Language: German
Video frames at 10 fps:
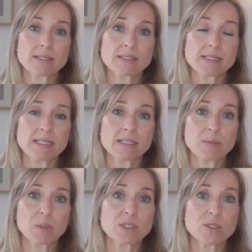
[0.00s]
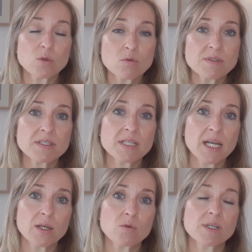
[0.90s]
ist die
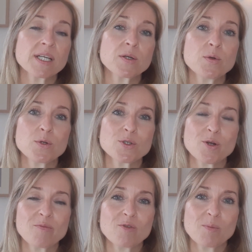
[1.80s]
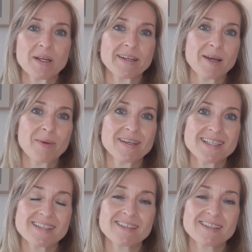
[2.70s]
Depressionsneigung erhöht, obwohl man dabei nicht